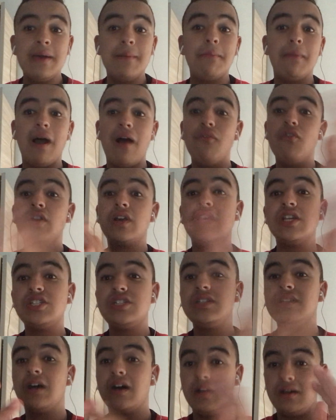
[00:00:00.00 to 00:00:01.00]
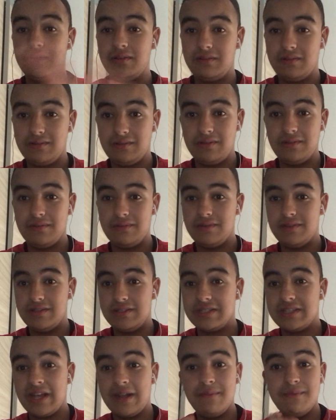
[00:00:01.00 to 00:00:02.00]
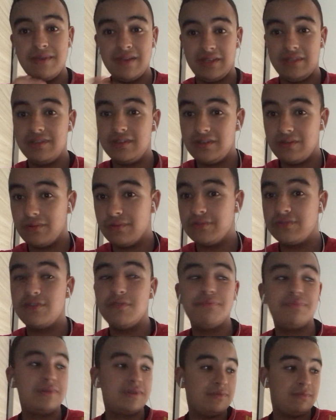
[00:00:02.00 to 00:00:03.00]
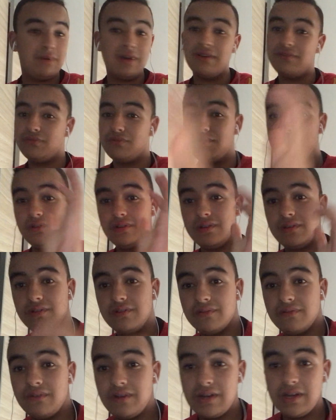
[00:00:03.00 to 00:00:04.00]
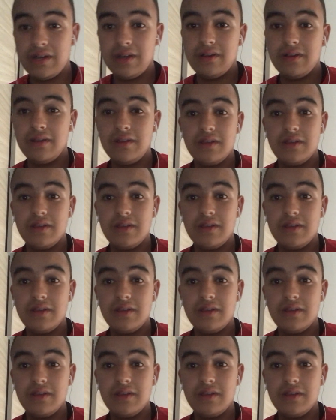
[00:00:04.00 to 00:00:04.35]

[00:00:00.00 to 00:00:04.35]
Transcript: Bravo Kishidran, sale merde. On s'est, bravo, voilà.